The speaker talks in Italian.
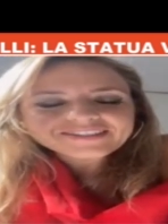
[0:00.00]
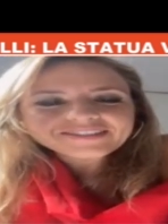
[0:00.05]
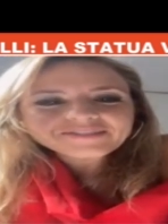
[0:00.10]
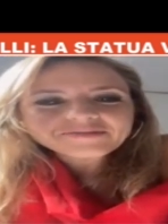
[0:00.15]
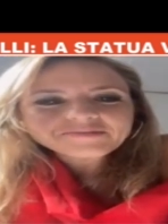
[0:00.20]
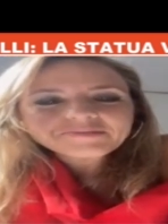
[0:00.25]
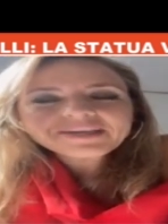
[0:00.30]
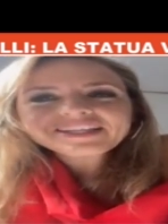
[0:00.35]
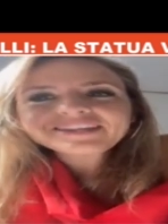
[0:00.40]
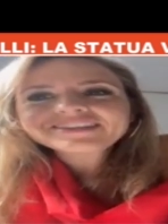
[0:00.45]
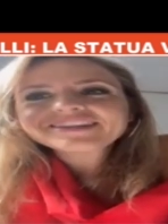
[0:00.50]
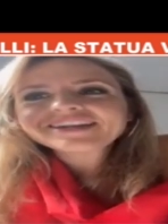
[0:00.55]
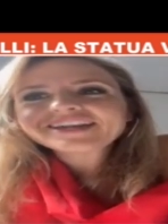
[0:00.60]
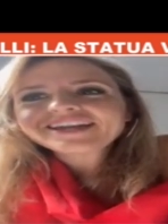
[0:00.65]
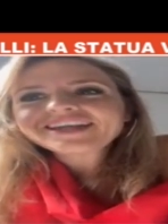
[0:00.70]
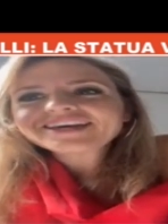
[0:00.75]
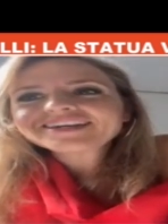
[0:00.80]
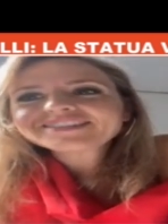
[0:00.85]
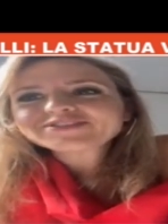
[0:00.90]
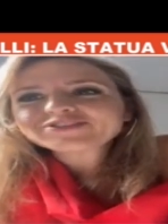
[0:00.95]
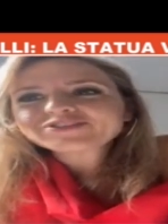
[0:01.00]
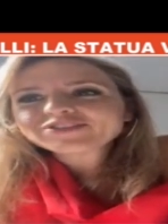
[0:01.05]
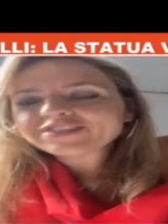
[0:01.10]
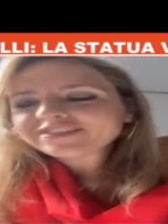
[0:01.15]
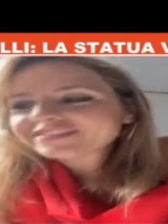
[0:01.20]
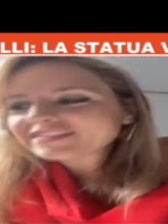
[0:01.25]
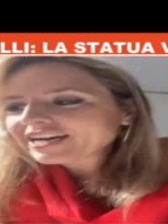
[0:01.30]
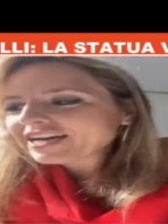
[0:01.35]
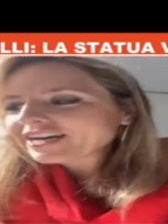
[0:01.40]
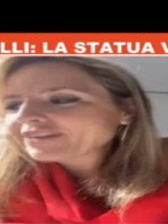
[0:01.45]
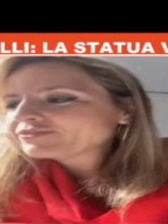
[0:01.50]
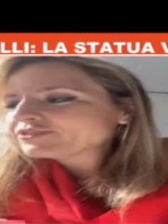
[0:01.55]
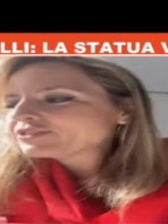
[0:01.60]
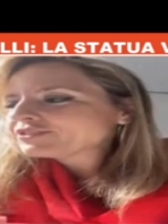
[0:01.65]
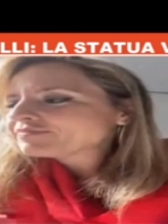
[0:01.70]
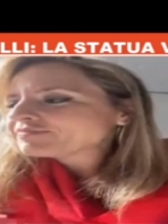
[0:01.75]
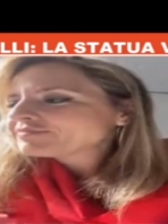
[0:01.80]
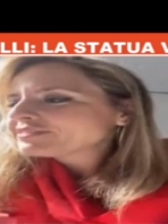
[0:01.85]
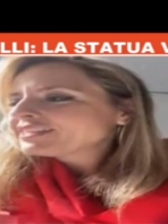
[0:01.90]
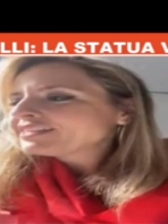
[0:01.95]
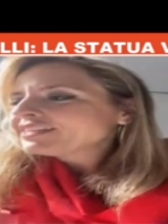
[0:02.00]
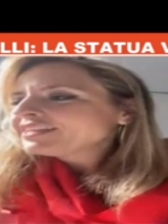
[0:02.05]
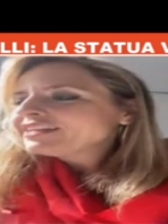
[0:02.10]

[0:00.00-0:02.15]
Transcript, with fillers: mentre le ascoltavo